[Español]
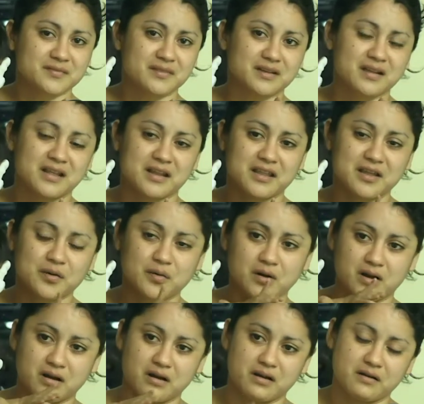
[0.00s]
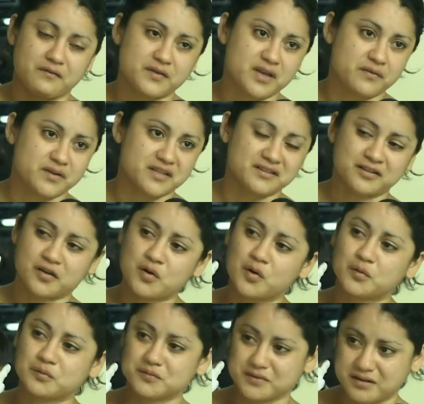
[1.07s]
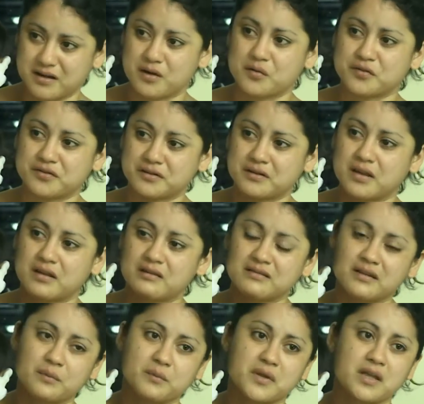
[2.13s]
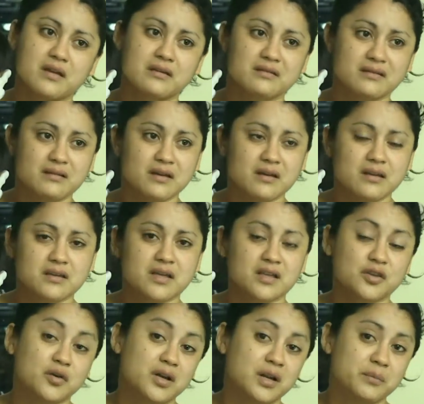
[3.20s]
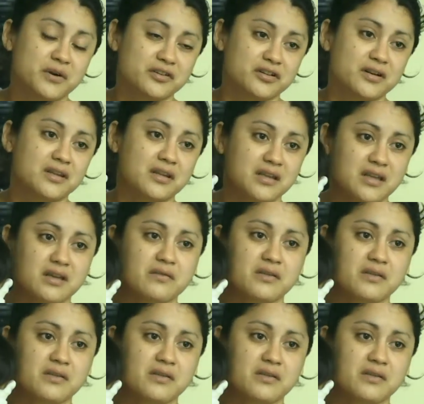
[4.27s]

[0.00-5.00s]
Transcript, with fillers: Le agradezco a Visión, a ustedes también y a todas las personas de aquí de